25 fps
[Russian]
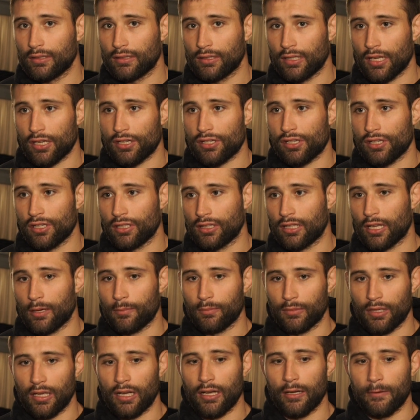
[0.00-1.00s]
Даже там,
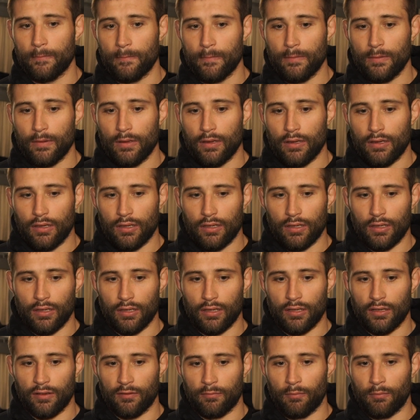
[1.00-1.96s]
да, э,